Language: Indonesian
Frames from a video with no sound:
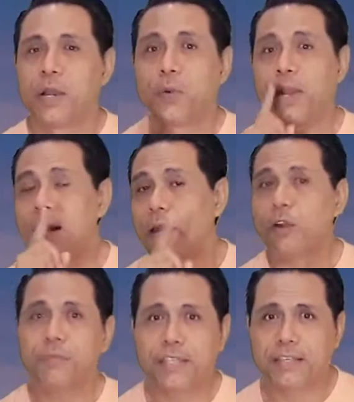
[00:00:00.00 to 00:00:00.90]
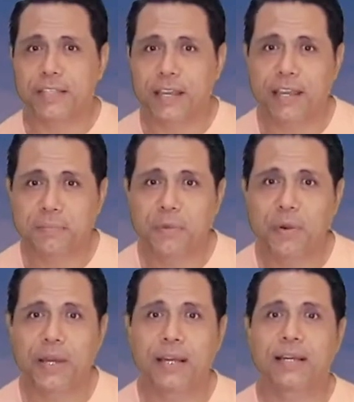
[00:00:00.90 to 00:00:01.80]
WHO menyatakan
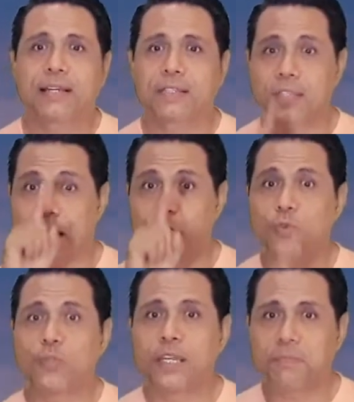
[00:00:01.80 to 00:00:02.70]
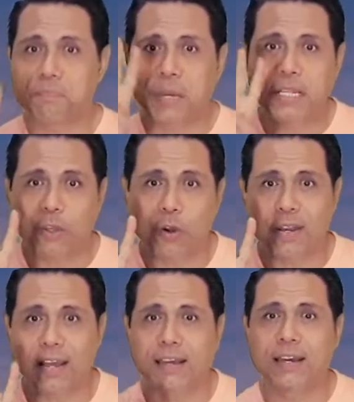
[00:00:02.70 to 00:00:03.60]
bahwa satu dari empat
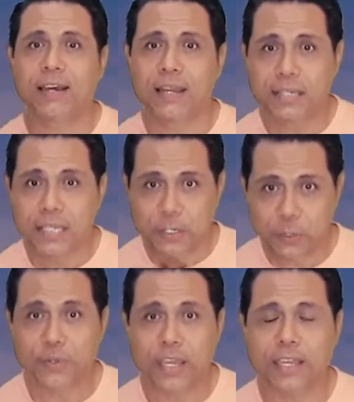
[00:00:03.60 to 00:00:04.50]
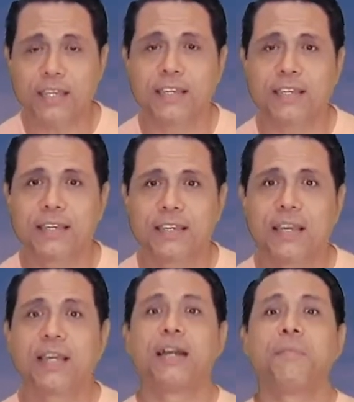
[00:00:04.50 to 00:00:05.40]
orang di dunia ini
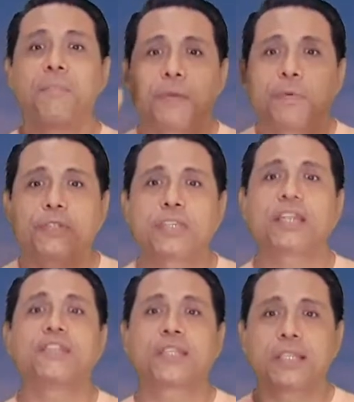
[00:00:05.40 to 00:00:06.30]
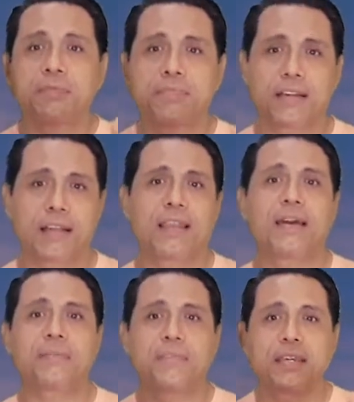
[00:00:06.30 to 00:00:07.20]
berpotensi
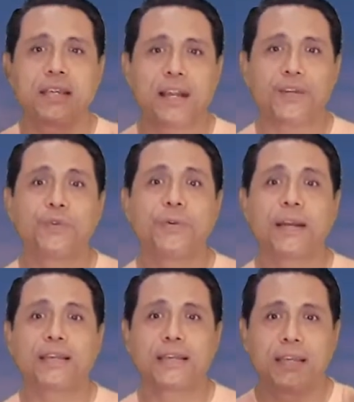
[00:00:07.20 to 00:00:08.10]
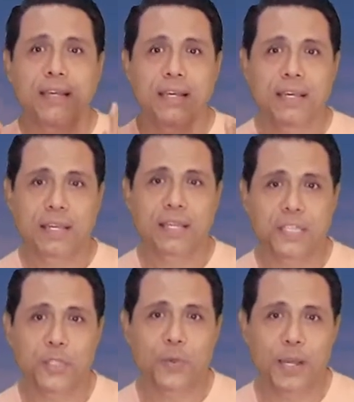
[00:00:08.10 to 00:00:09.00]
mengalami gangguan
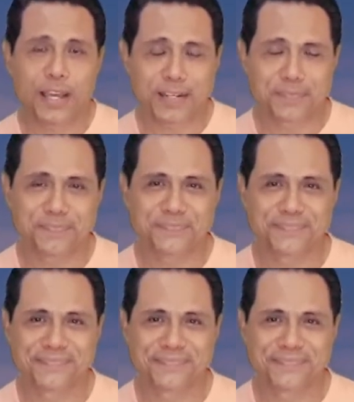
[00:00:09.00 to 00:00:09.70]
kejiwaan